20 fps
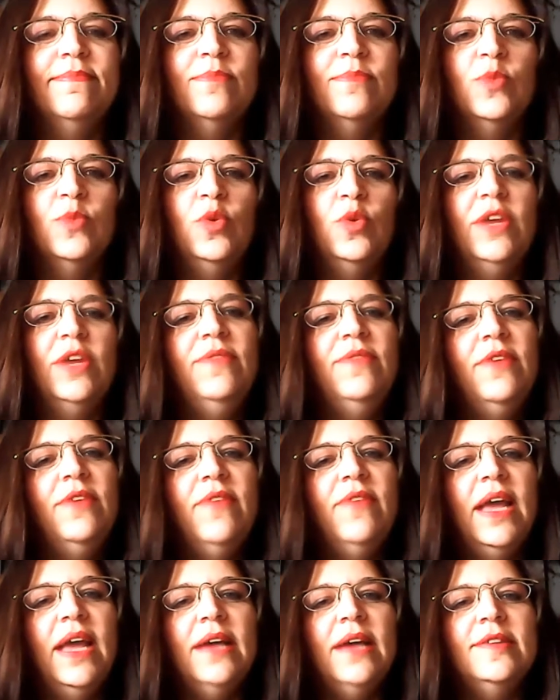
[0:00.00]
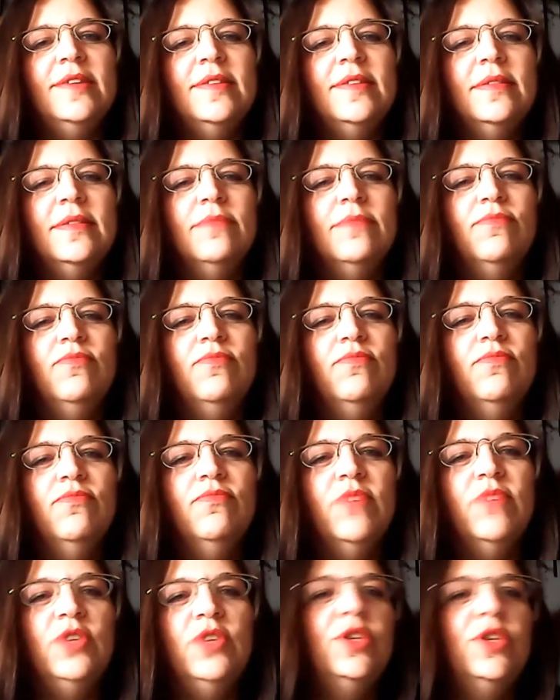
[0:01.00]
Oder wie wäre es,
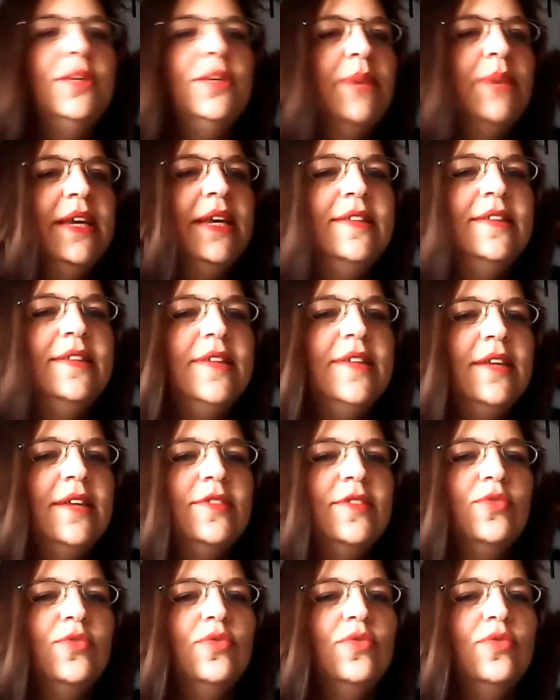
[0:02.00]
wenn du dich mal hinsetzt